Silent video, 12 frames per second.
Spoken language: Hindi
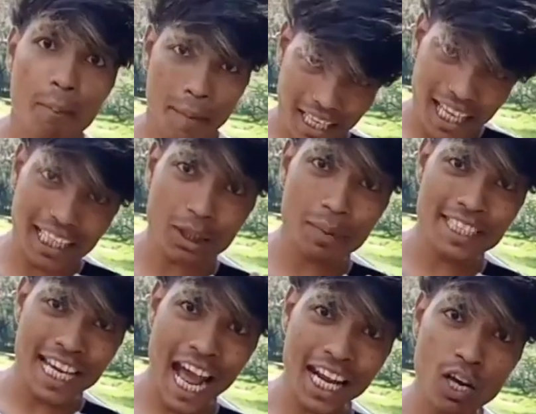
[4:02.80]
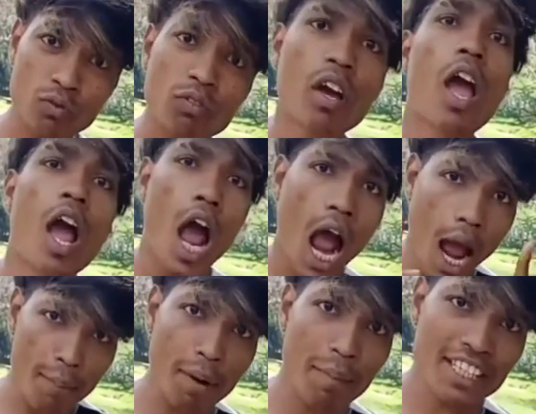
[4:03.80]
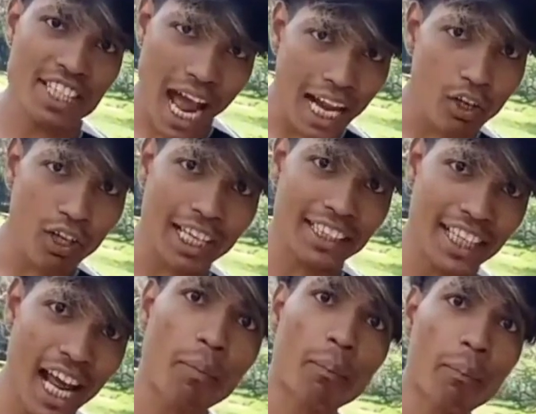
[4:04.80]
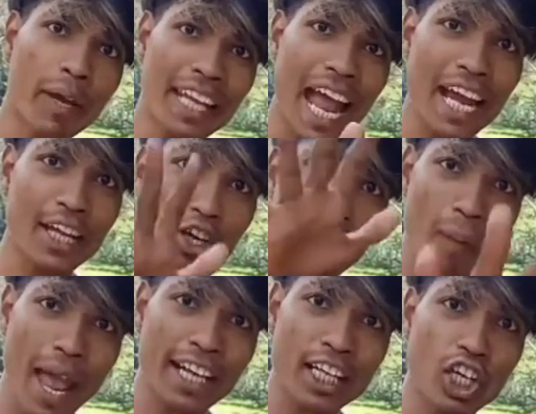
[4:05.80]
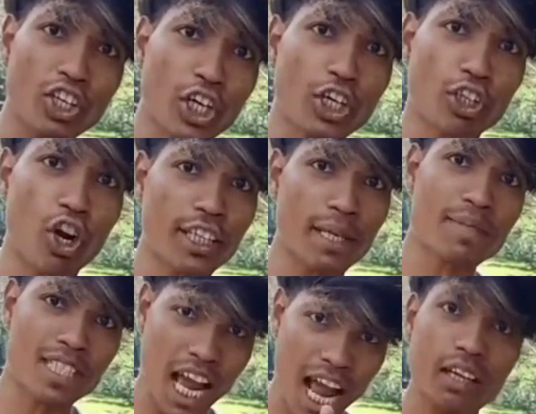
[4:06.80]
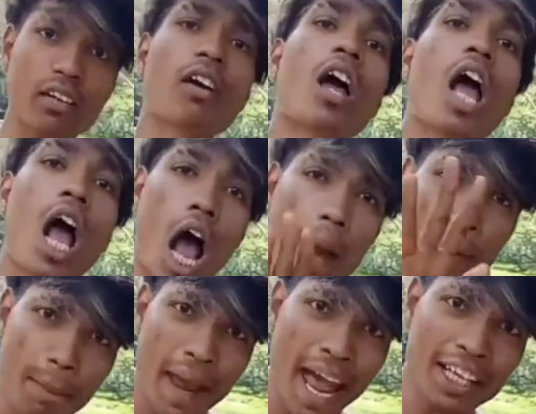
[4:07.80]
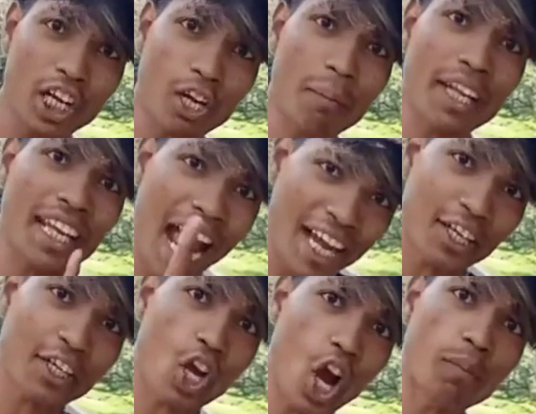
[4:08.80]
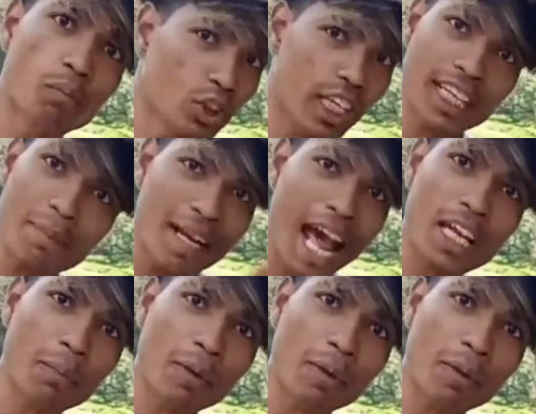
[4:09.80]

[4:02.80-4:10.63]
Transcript: मैं गंद मचा रहा हूँ हाँ मैं मचा रहा हूँ गंद ना मेरी आईडी को बैन करो टिकटॉक टीम सर अभी बैन करो मेरी आईडी को मुझे नहीं बनानी